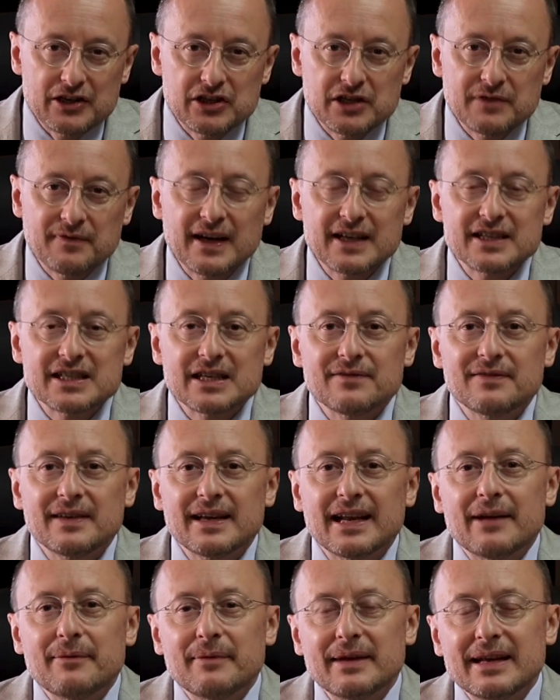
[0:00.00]
ci faccia
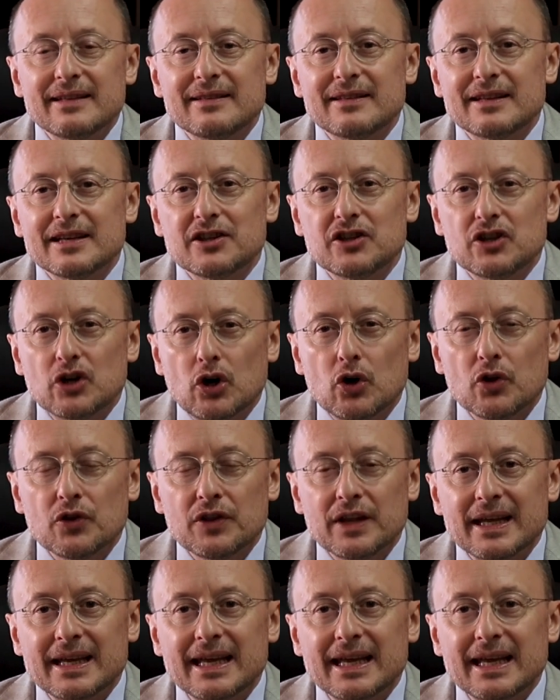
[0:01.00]
veramente donne.